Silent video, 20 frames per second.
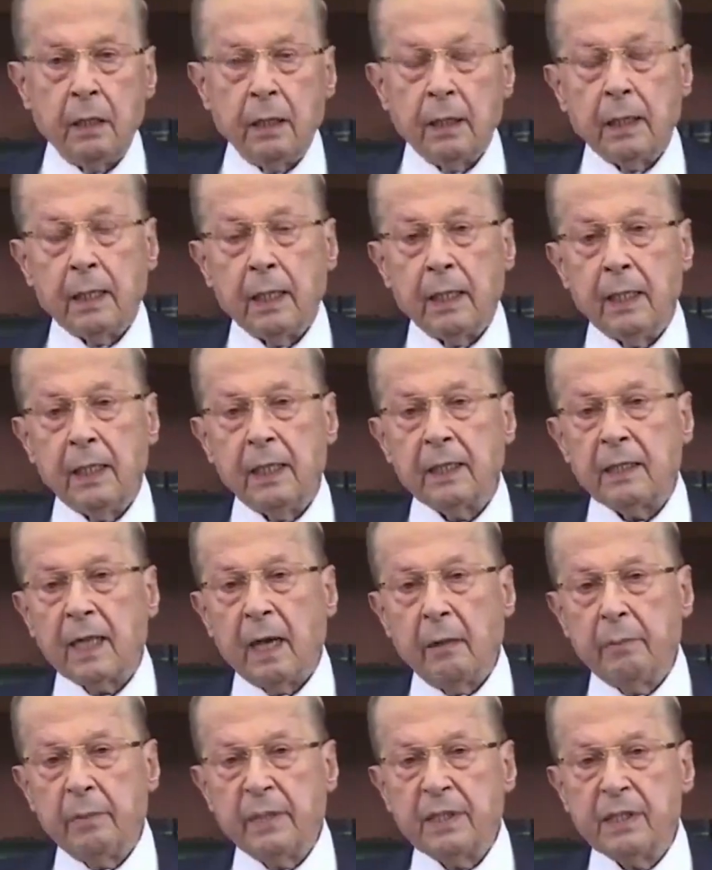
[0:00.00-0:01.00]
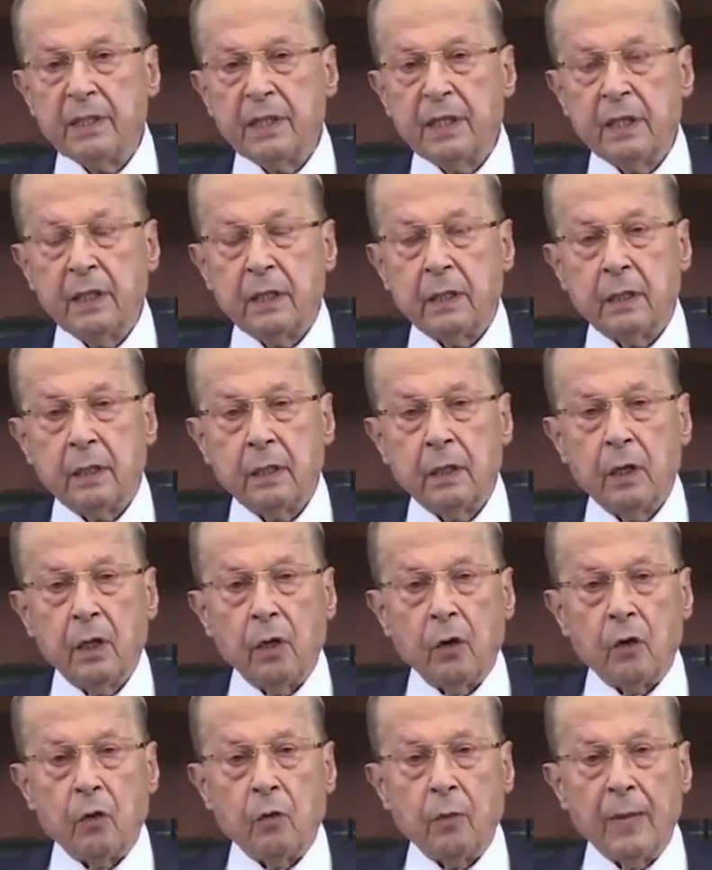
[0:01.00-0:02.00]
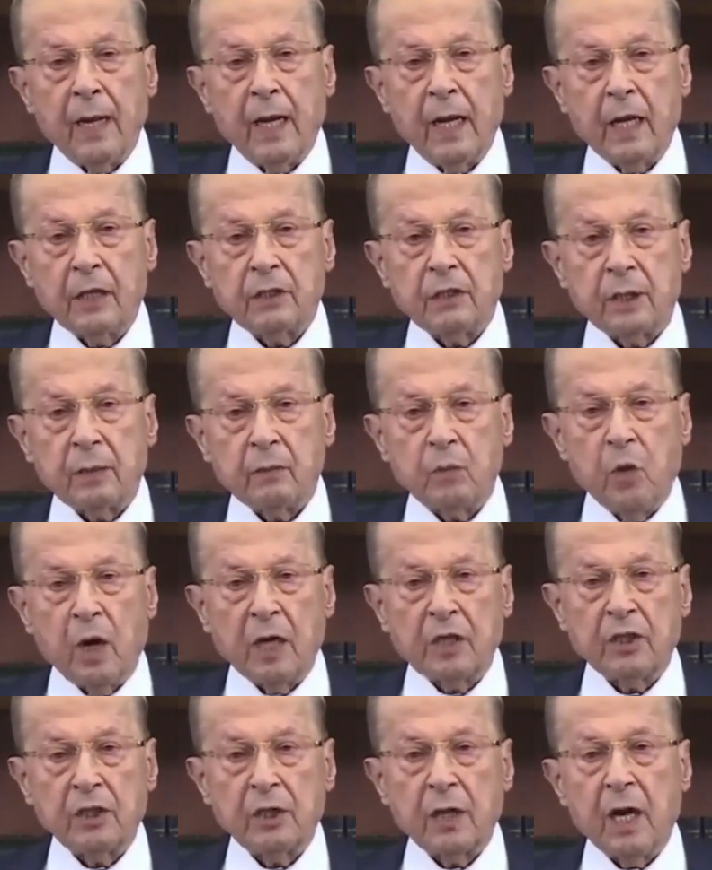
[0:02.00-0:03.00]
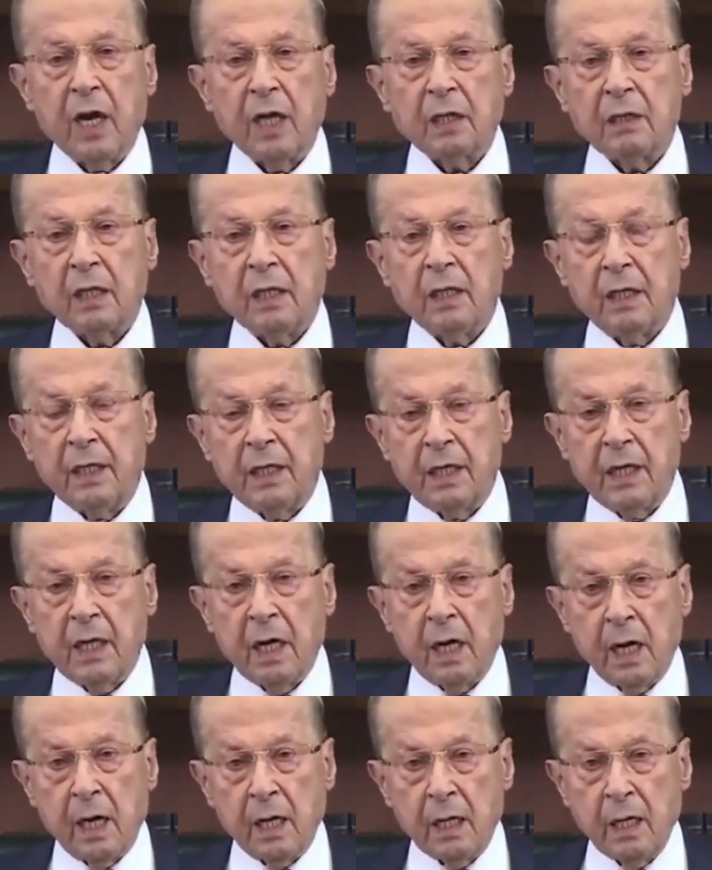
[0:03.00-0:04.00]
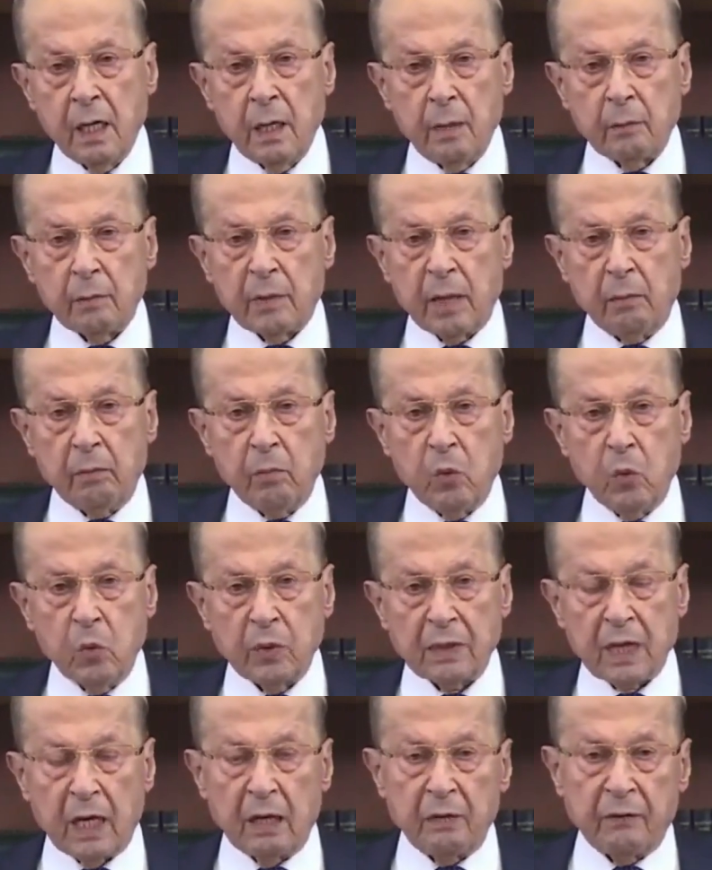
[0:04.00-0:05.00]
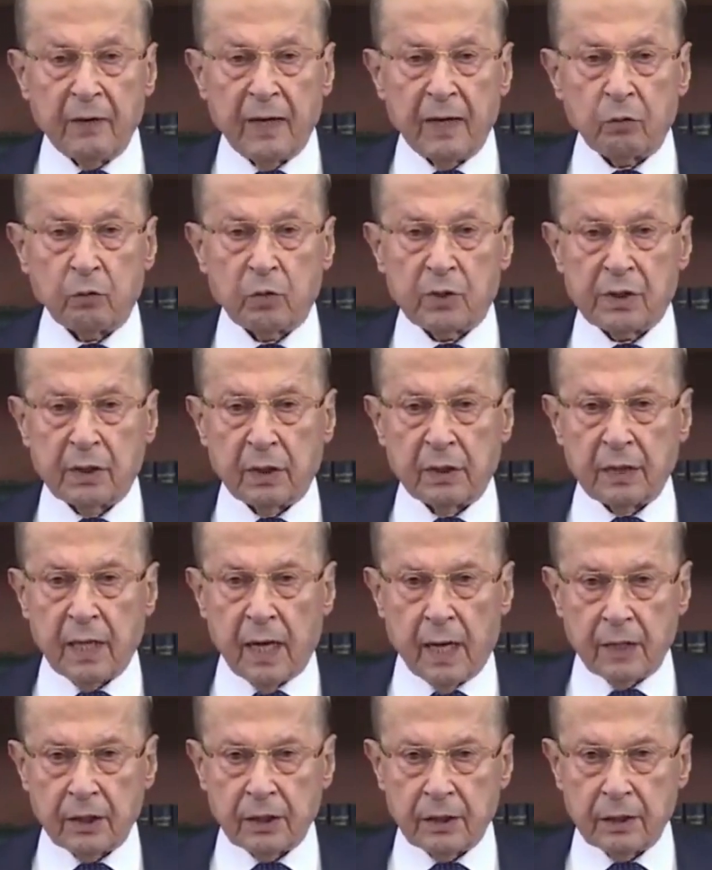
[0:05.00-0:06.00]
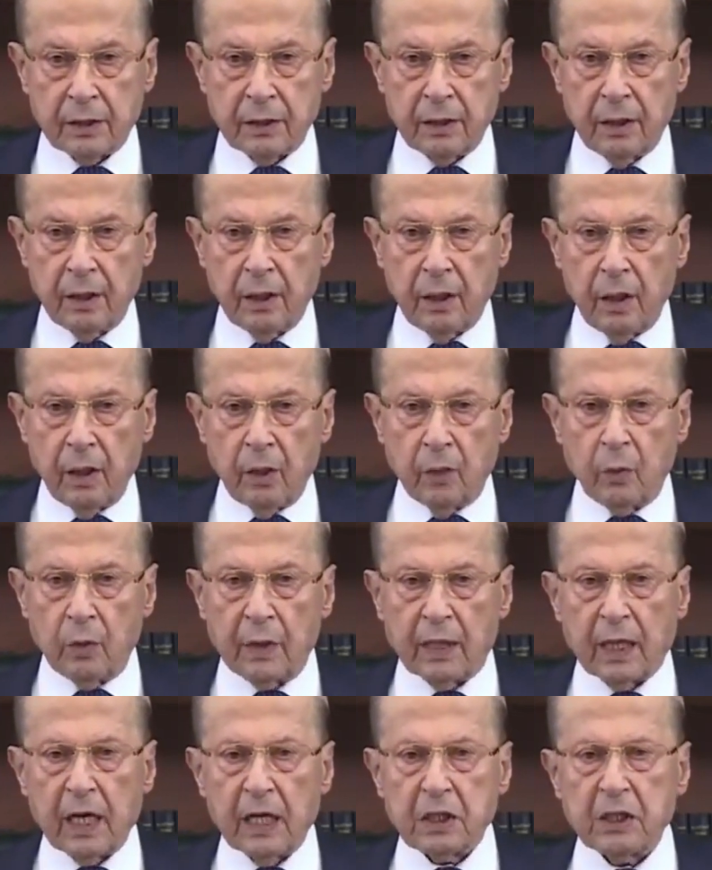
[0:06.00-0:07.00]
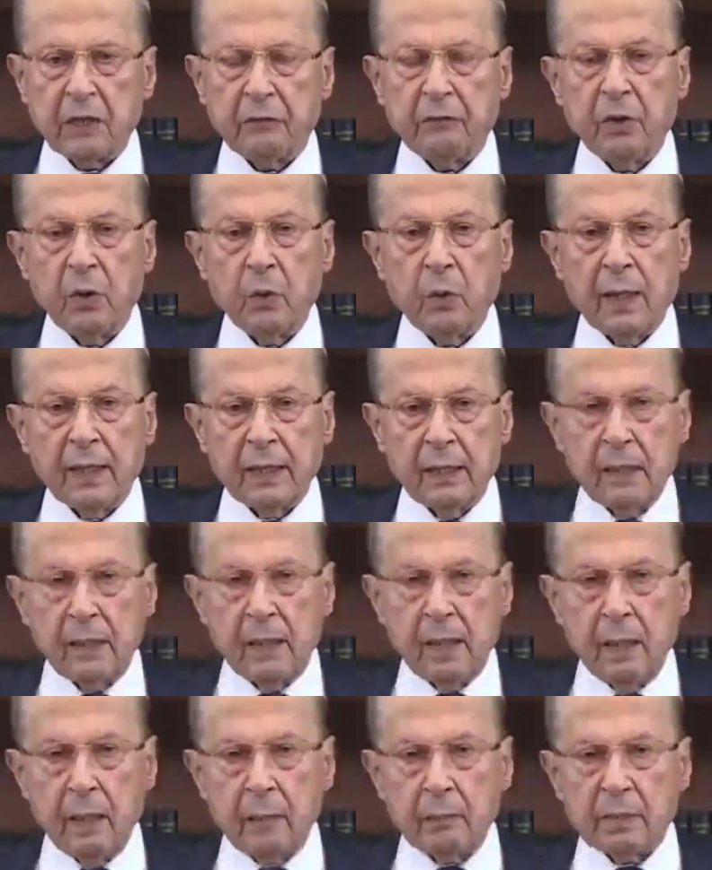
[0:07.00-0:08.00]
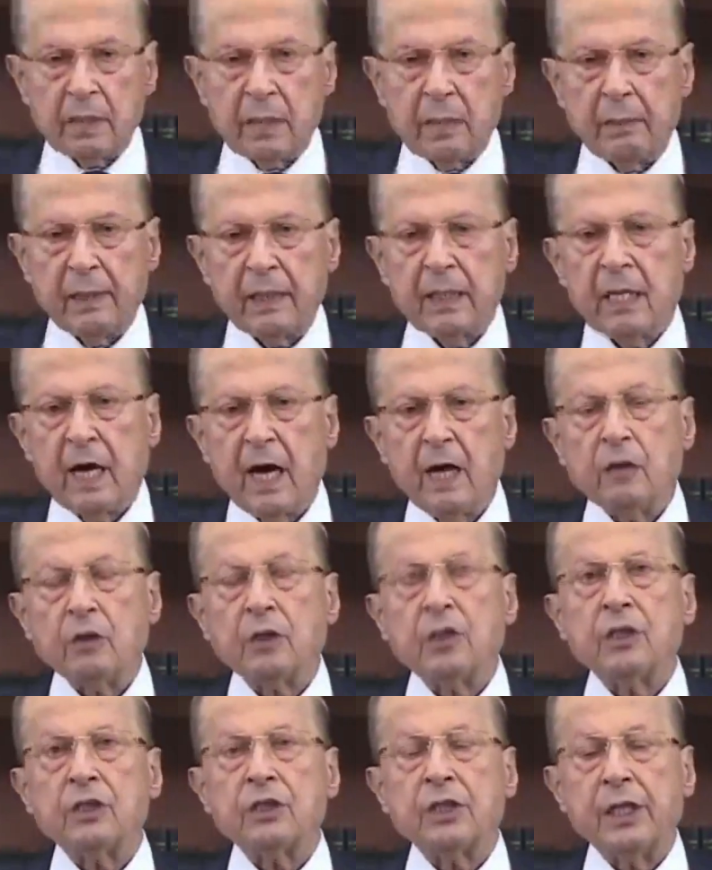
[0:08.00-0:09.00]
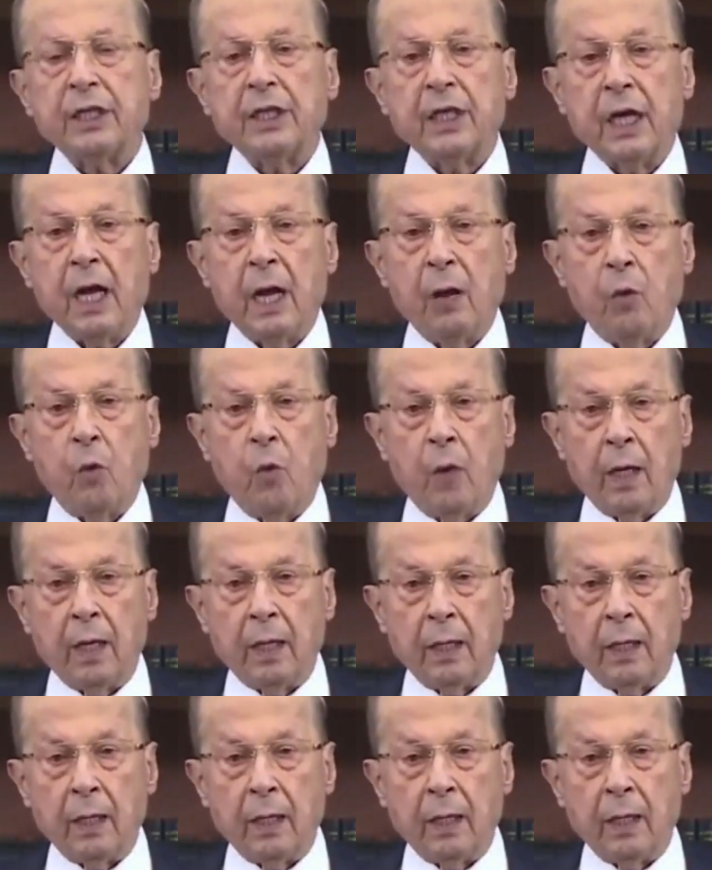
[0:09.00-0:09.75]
كانت عم بتزيد وبلشت مؤشرات الانهيار تموز 2019 وانكشف الوضع 17 تشرين الأول